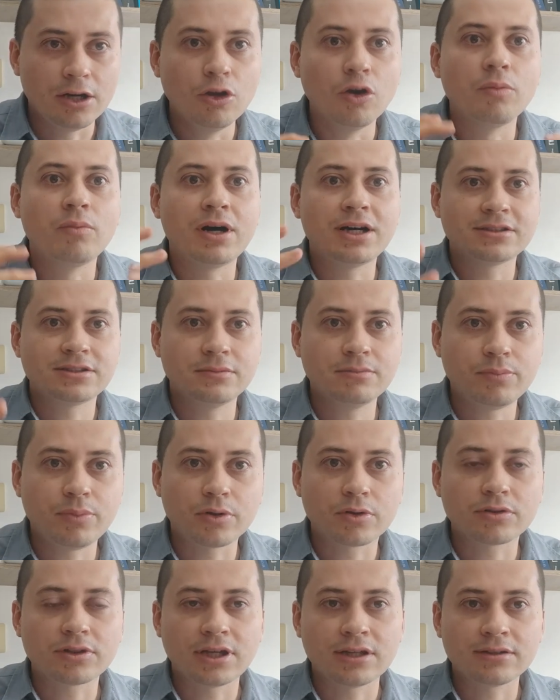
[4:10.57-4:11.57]
eh, lo más
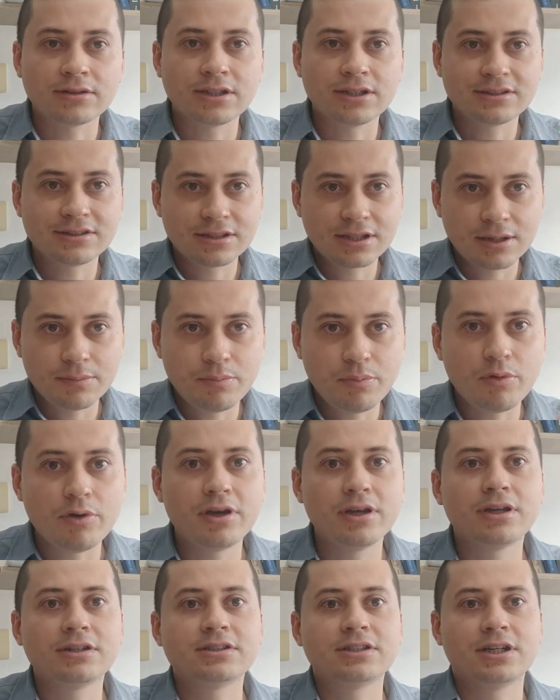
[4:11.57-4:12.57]
importante es que
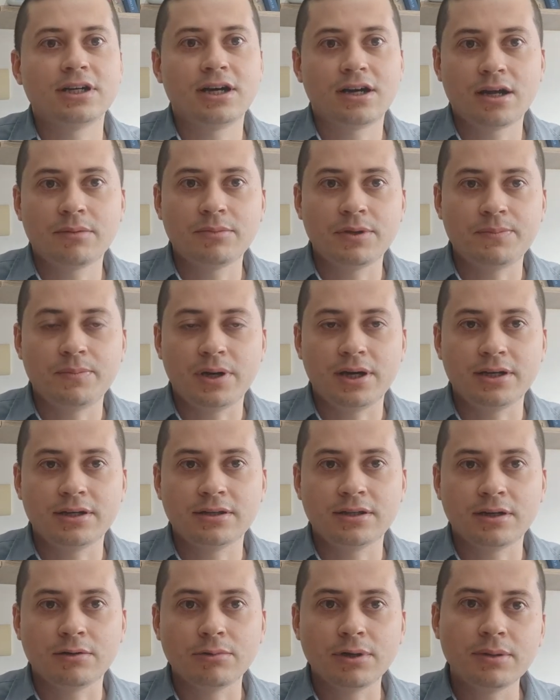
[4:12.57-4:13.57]
puedan llegar a mi
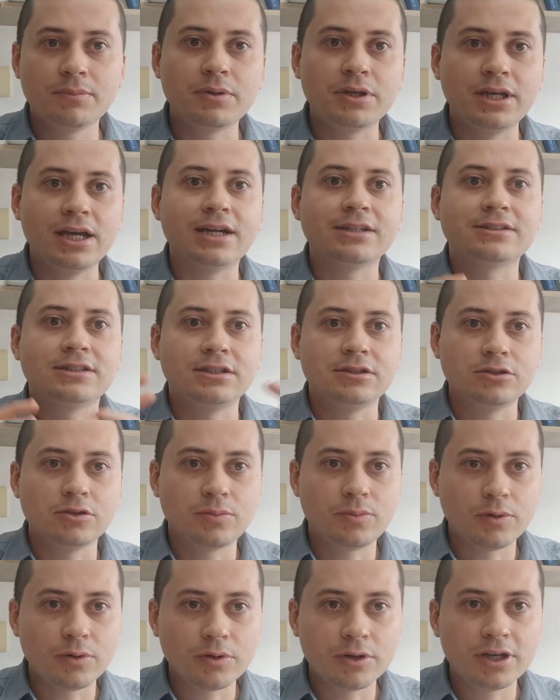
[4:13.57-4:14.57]
página web y
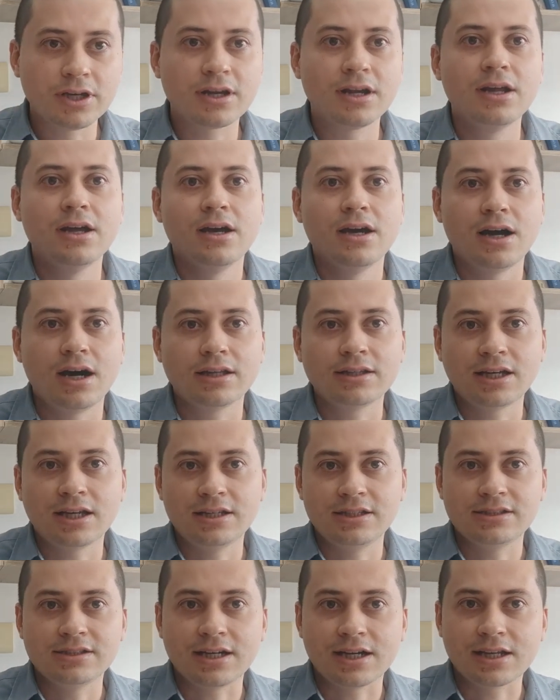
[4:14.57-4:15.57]
así yo poder
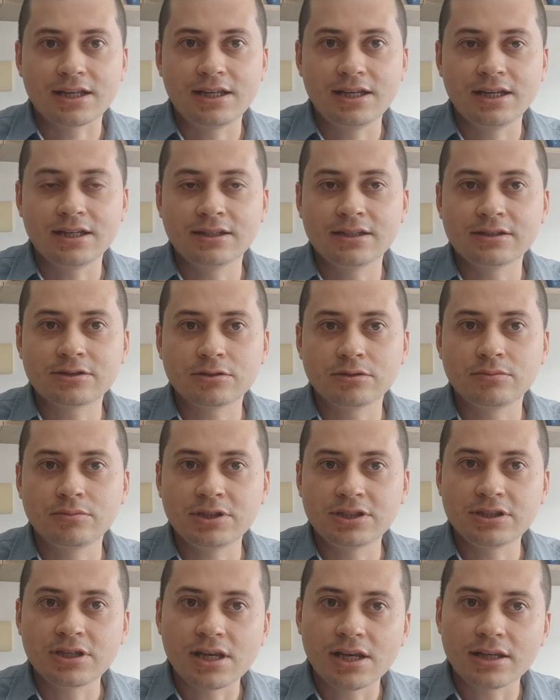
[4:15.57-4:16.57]
analizar quiénes
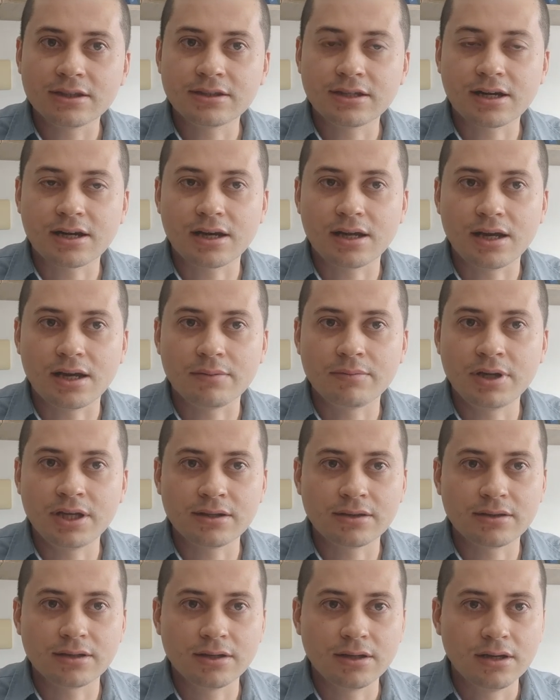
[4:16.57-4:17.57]
son mis clientes
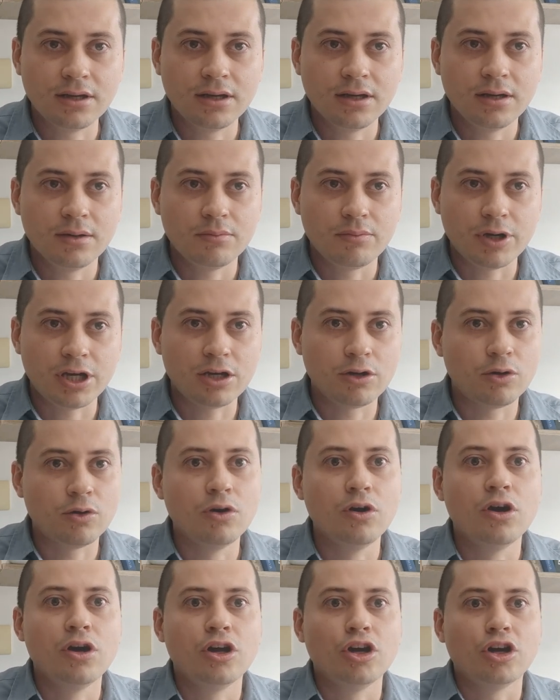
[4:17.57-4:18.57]
realmente.
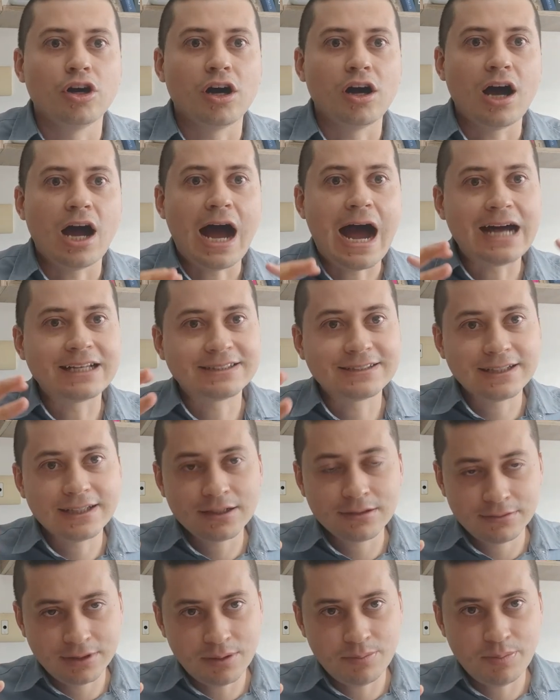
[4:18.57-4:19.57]
Pero
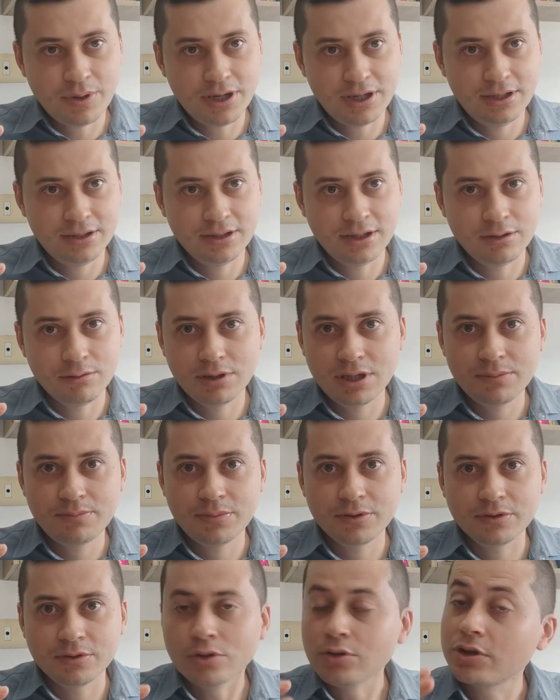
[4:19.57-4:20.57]
hacer una página
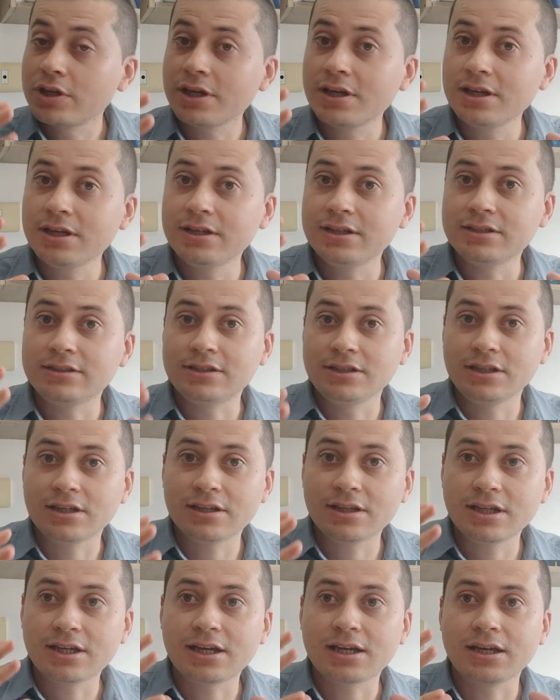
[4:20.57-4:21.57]
web no quiere
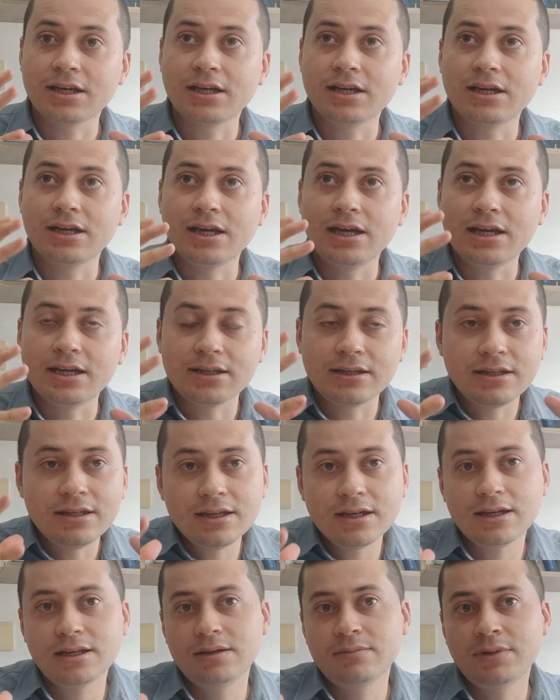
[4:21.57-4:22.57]
decir de que
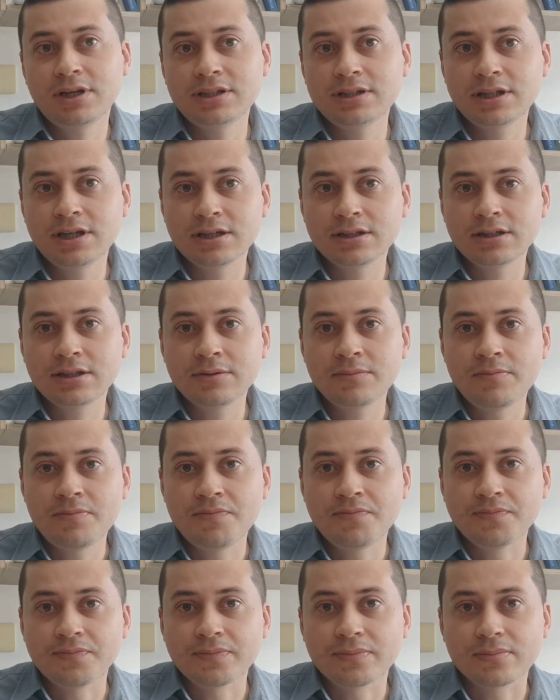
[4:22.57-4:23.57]
el día de
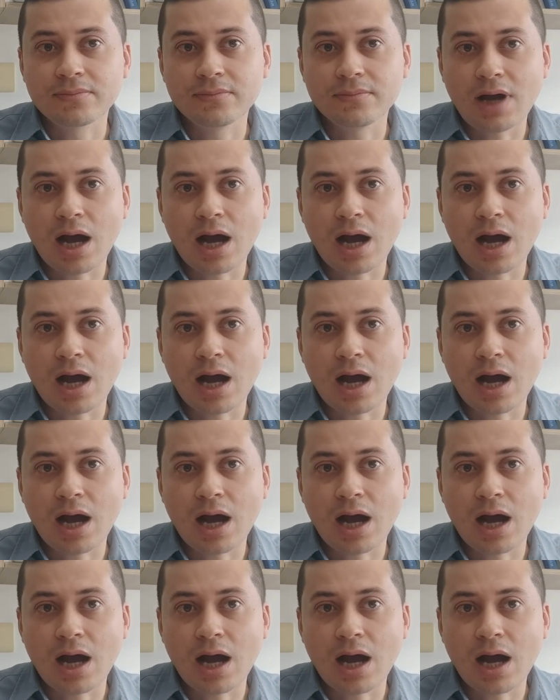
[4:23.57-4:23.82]
mañana